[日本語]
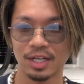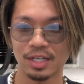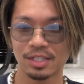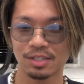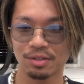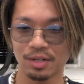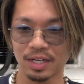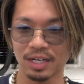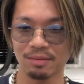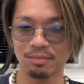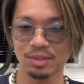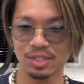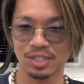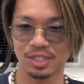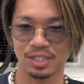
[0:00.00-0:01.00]
それがも
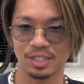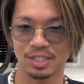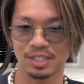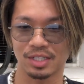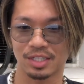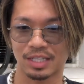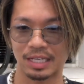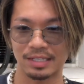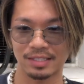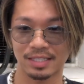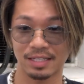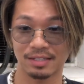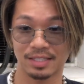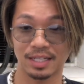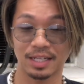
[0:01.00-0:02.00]
し、えー、
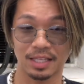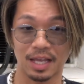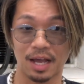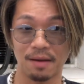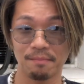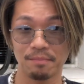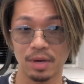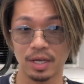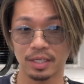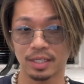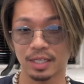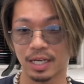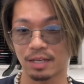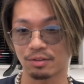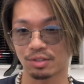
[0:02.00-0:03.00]
キャンセルされて販売機
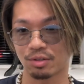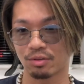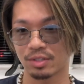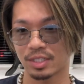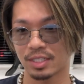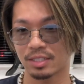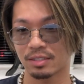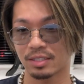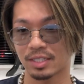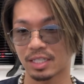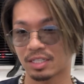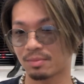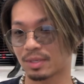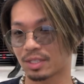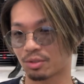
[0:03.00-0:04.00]
会を損失して
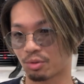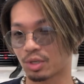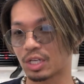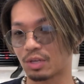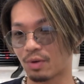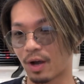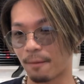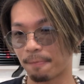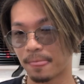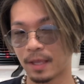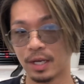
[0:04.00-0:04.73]
しまった時には